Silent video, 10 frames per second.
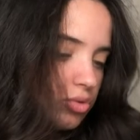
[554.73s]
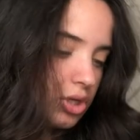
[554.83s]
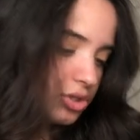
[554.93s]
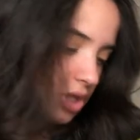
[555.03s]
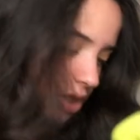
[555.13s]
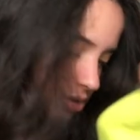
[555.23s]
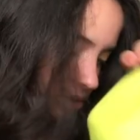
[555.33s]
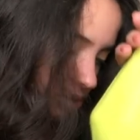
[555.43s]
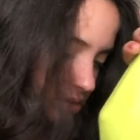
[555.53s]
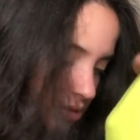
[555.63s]
kaç
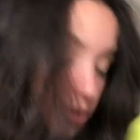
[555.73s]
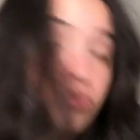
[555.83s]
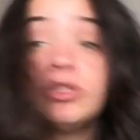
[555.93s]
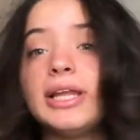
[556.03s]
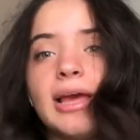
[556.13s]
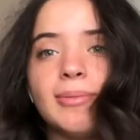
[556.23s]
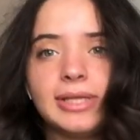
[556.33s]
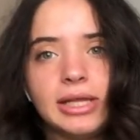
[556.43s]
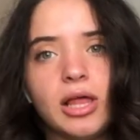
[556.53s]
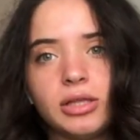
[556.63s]
aldık? Bunu da
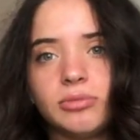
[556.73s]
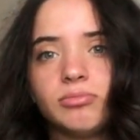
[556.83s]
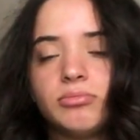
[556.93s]
LV'den aldım.